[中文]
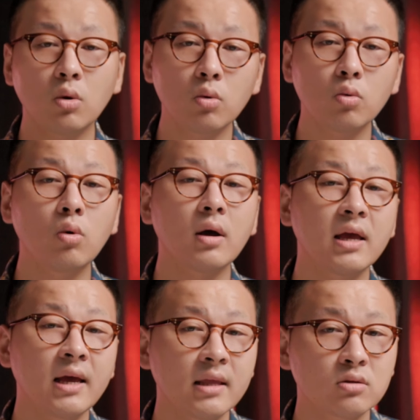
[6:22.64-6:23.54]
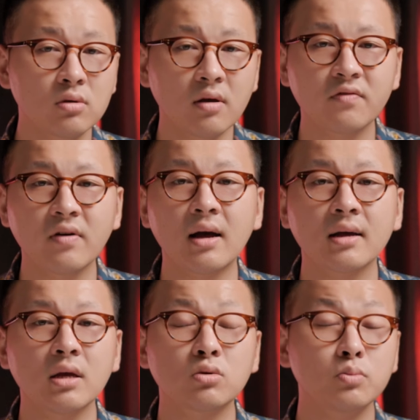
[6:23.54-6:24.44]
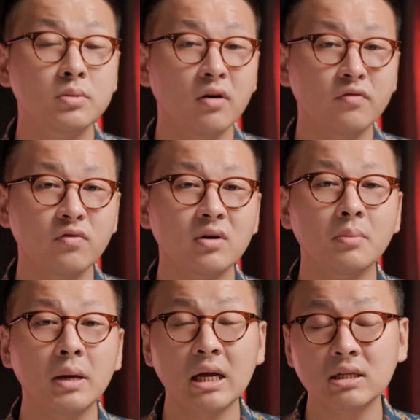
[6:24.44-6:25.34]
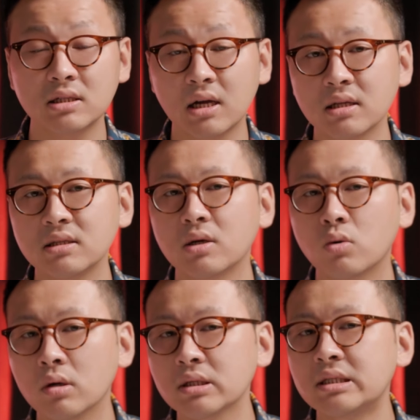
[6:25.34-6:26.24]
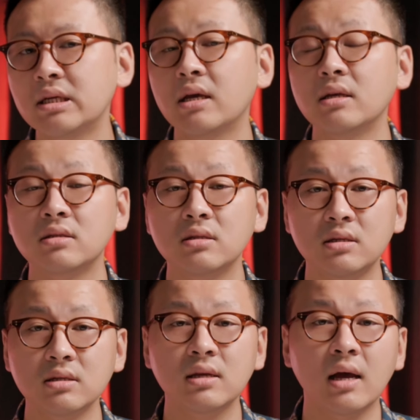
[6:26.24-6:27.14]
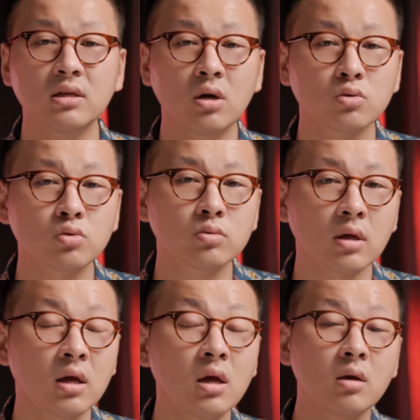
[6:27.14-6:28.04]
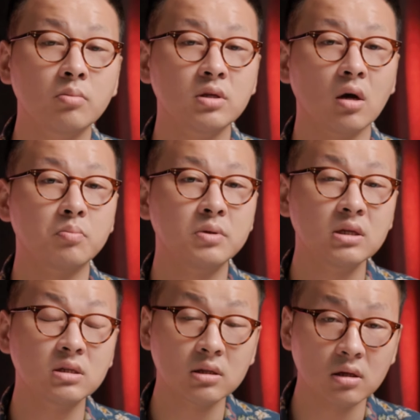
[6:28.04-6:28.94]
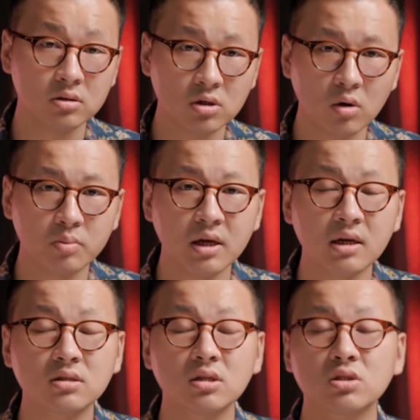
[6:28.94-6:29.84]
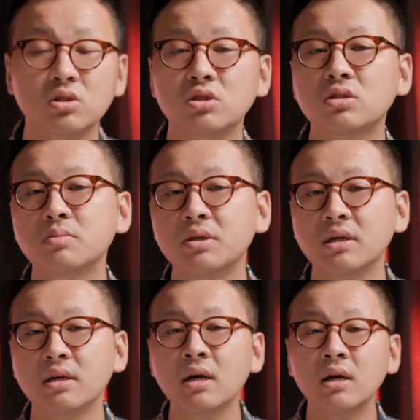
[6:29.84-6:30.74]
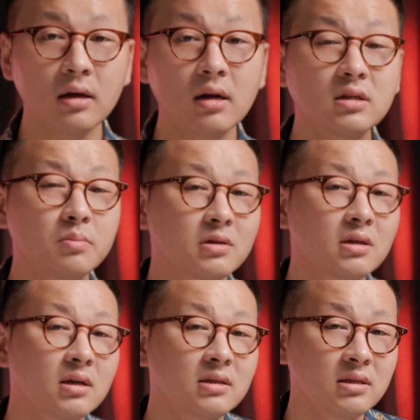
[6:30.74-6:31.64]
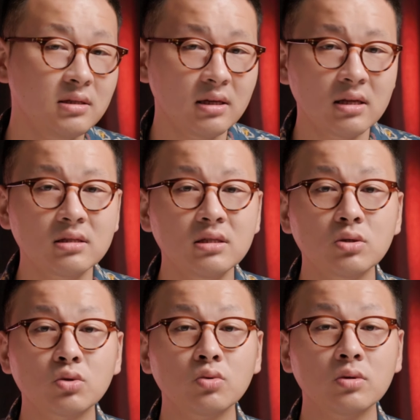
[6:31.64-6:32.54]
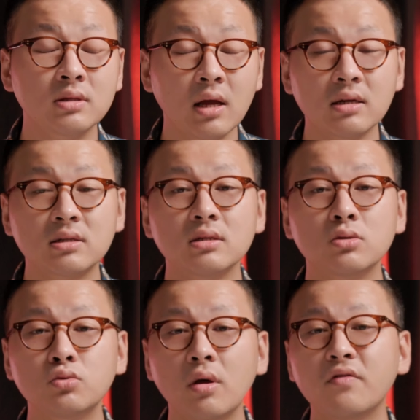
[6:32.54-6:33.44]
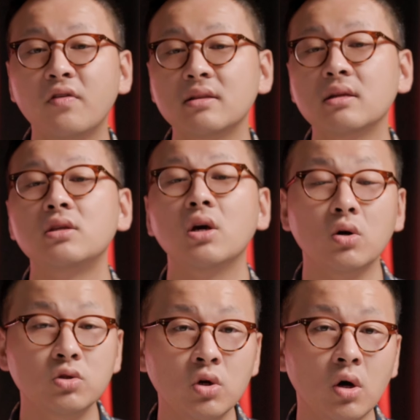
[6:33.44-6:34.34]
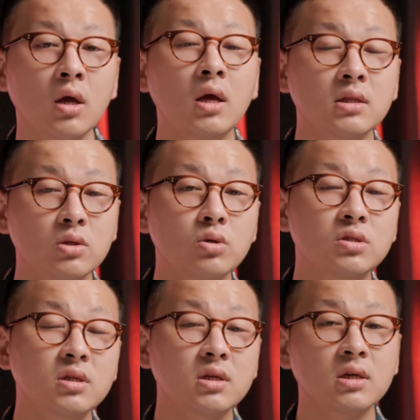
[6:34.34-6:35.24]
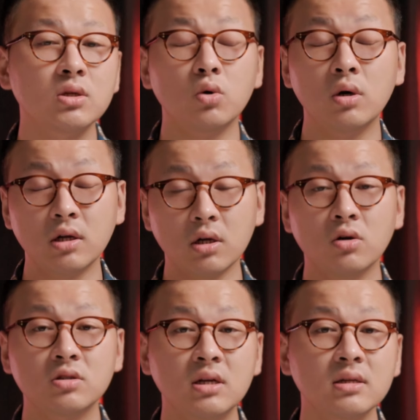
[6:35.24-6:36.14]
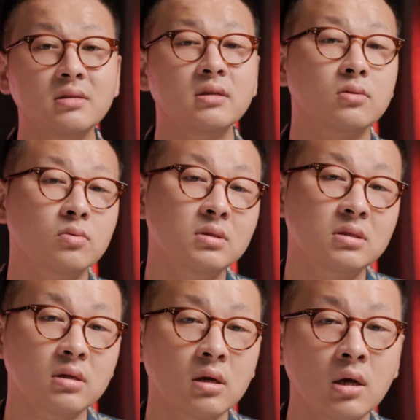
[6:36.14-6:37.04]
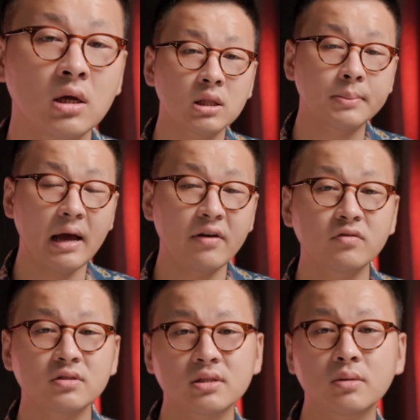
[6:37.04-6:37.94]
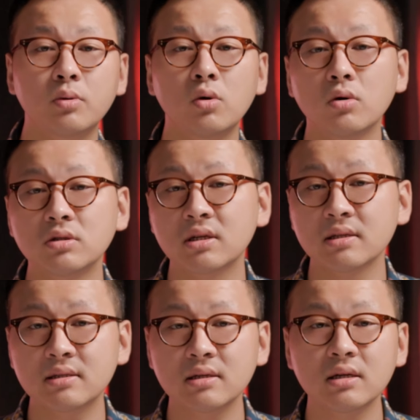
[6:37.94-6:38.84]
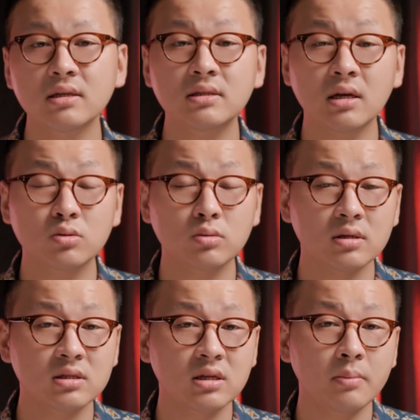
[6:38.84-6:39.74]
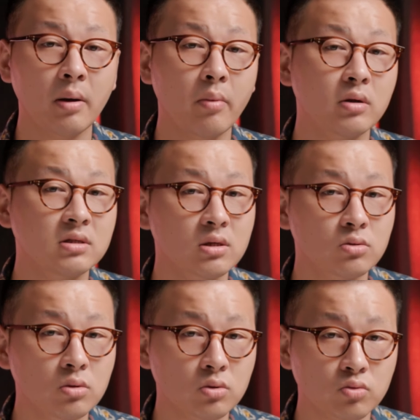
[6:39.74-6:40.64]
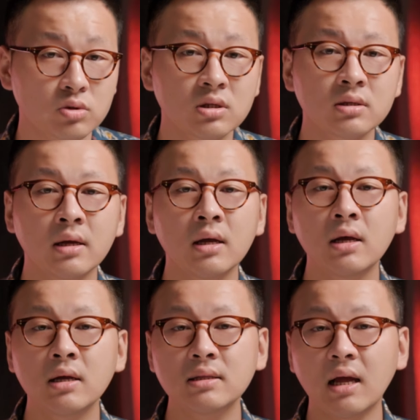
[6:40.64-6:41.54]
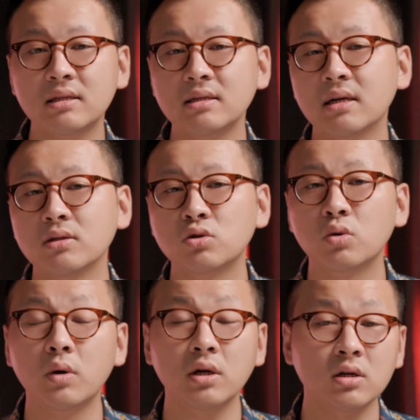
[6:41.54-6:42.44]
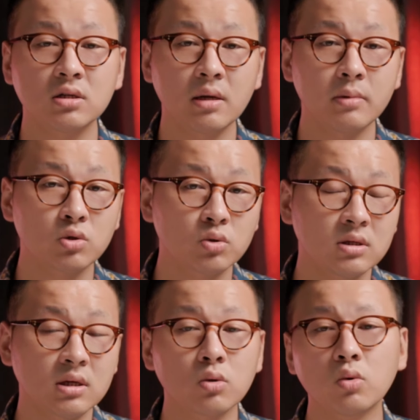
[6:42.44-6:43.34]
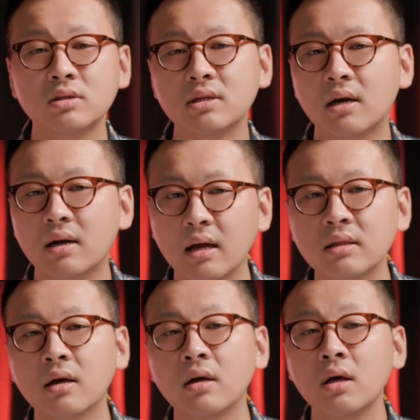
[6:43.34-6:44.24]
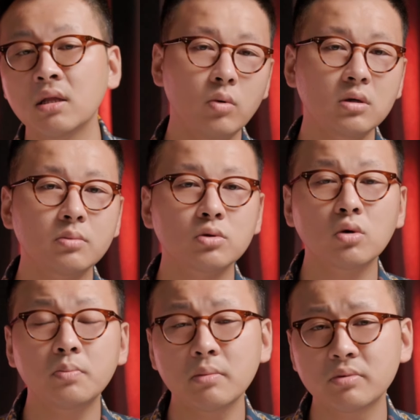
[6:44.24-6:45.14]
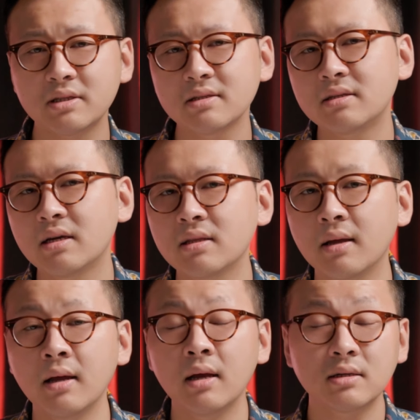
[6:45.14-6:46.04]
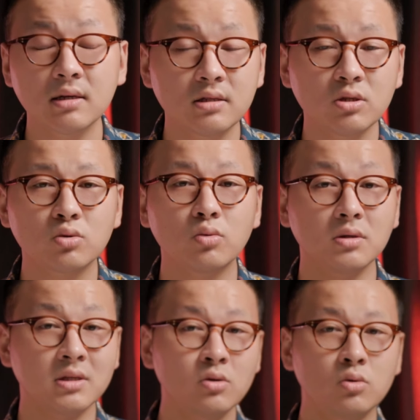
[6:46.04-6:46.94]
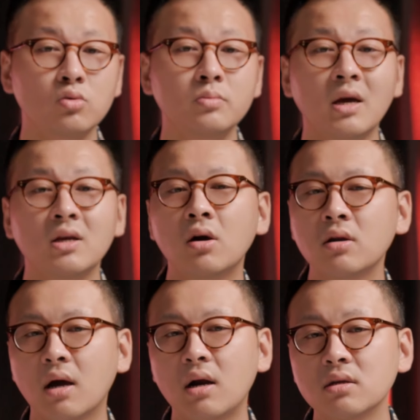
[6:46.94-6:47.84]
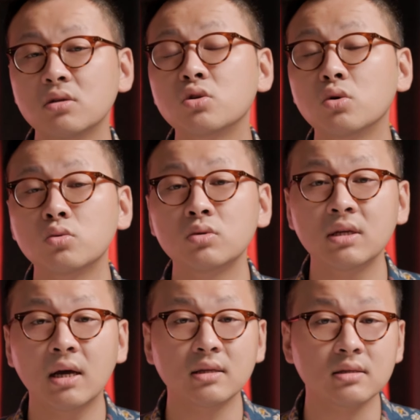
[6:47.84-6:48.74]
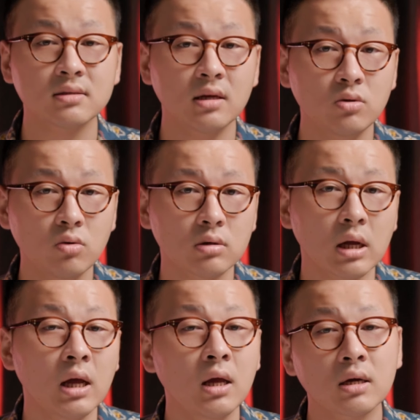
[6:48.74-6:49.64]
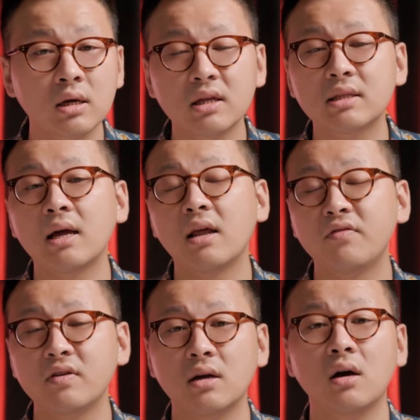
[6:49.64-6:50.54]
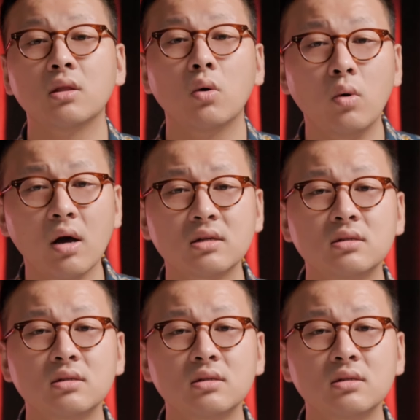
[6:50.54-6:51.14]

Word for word: 通过 AI 的算法给出比较符合拍摄场景光线以及题材要素的比较逼真的照片甚至是视频。当然，这不是一个新鲜的技术，但是算法的调教的确是一个有很高上限的东西。那么，iPhone 十四 Pro 这个四合一像素的四千八百万像素的主摄呢？大体上就是围绕着上面说的这个逻辑而来的。为什么说并不新鲜呢？这个技术我在用 Lumia 1020的时候，诺基亚已经在用了，可以带来非常好的画